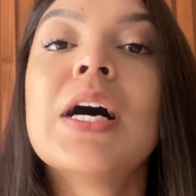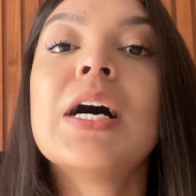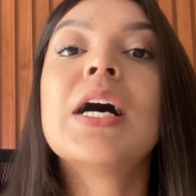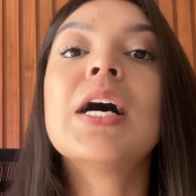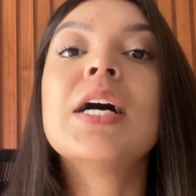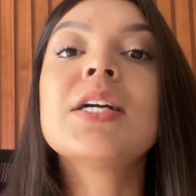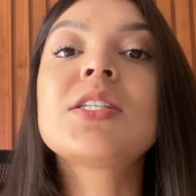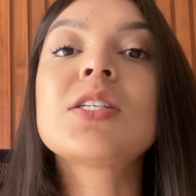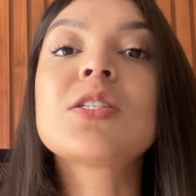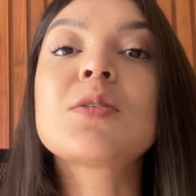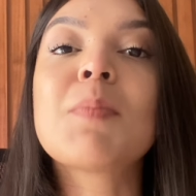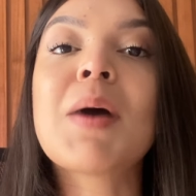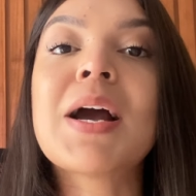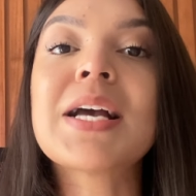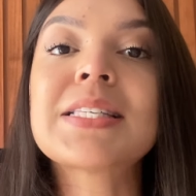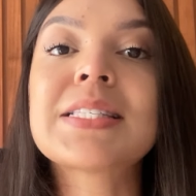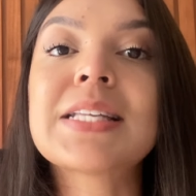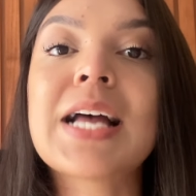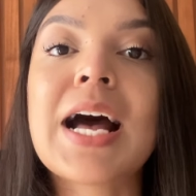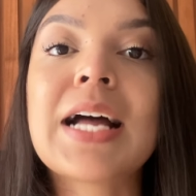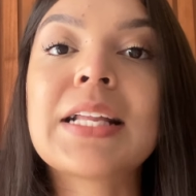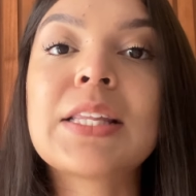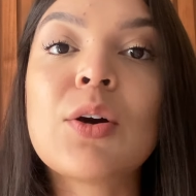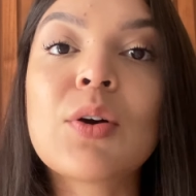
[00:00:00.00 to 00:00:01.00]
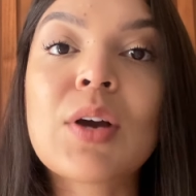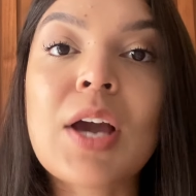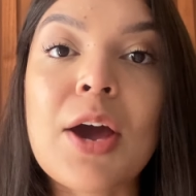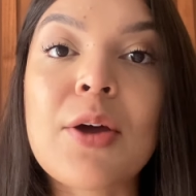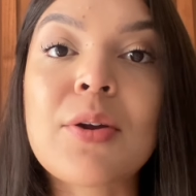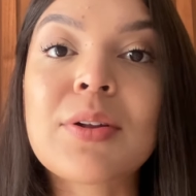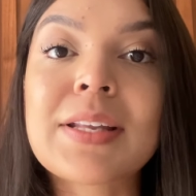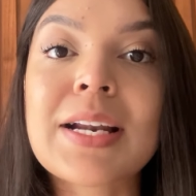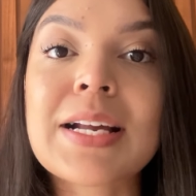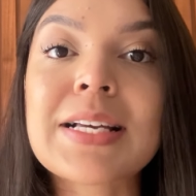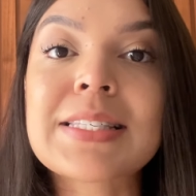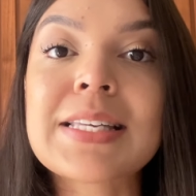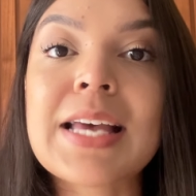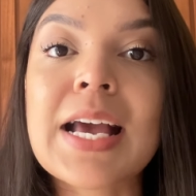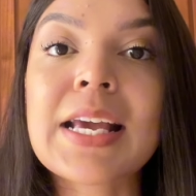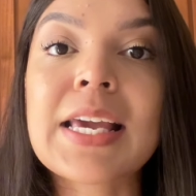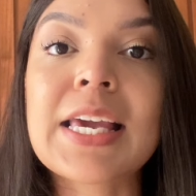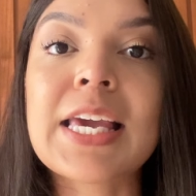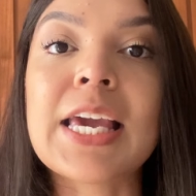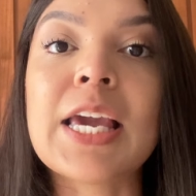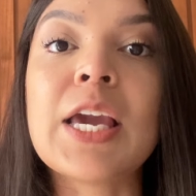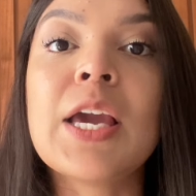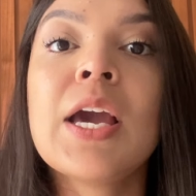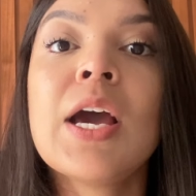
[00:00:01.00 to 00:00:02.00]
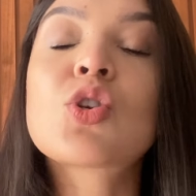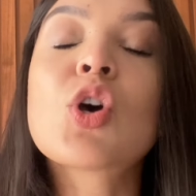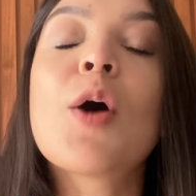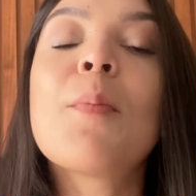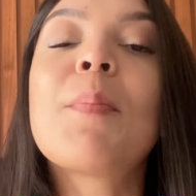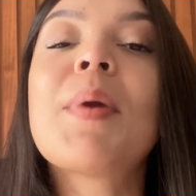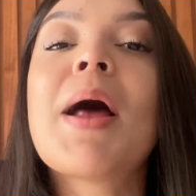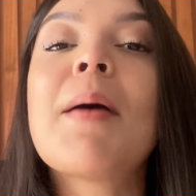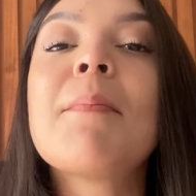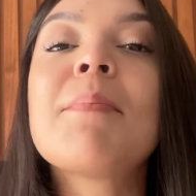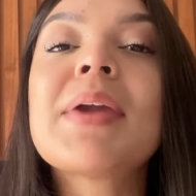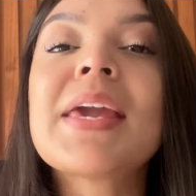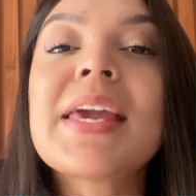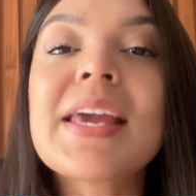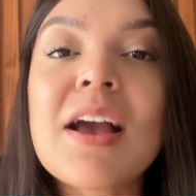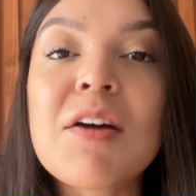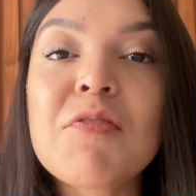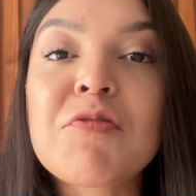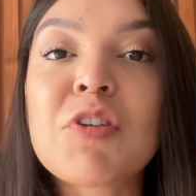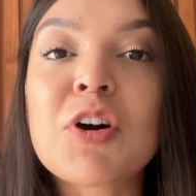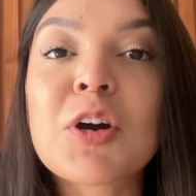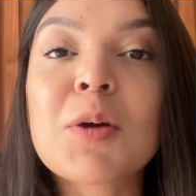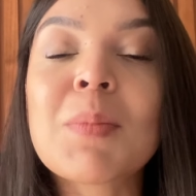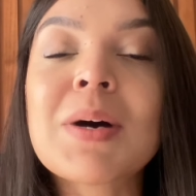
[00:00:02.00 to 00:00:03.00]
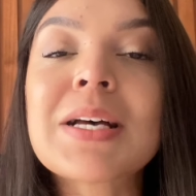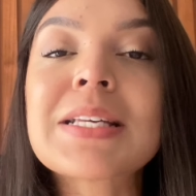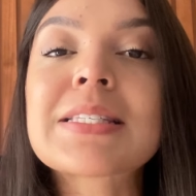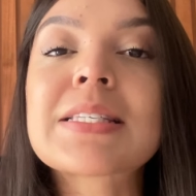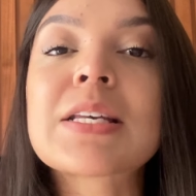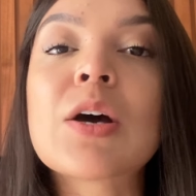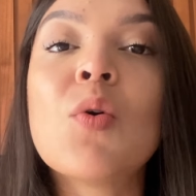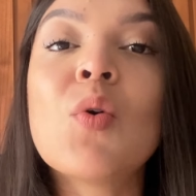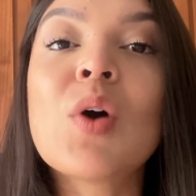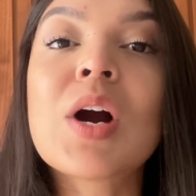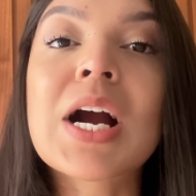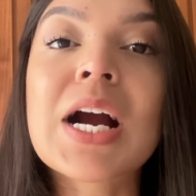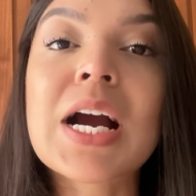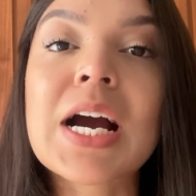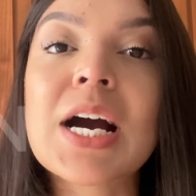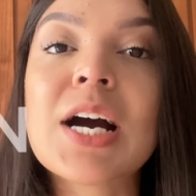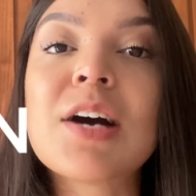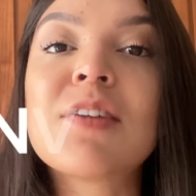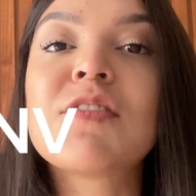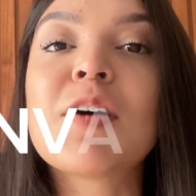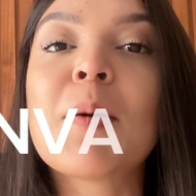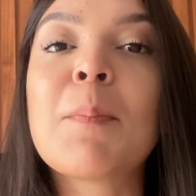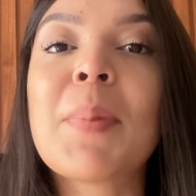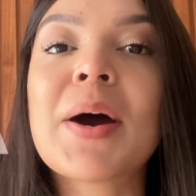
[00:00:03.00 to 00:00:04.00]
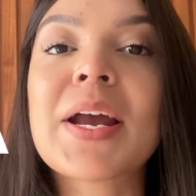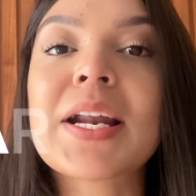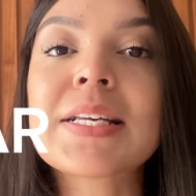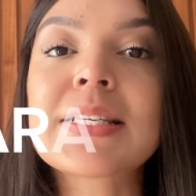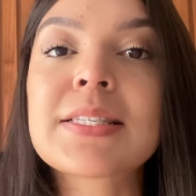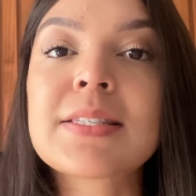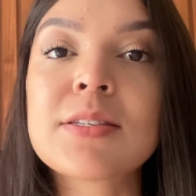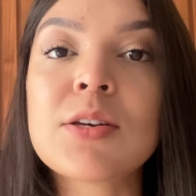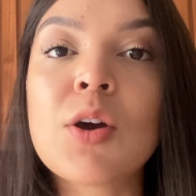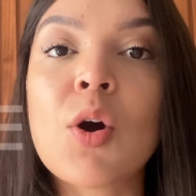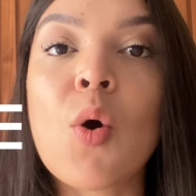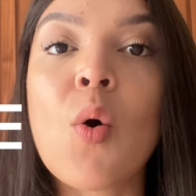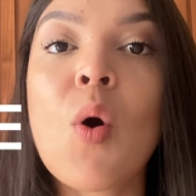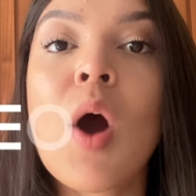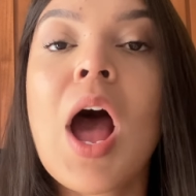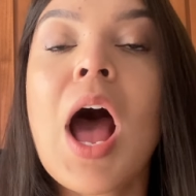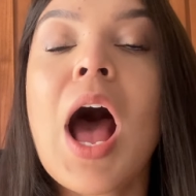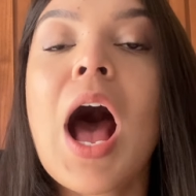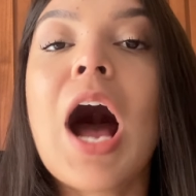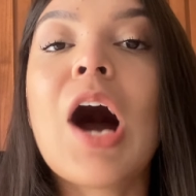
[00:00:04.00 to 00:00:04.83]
Antes de mais nada, eu quero trazer aqui sobre a minha formação Canva para SEO,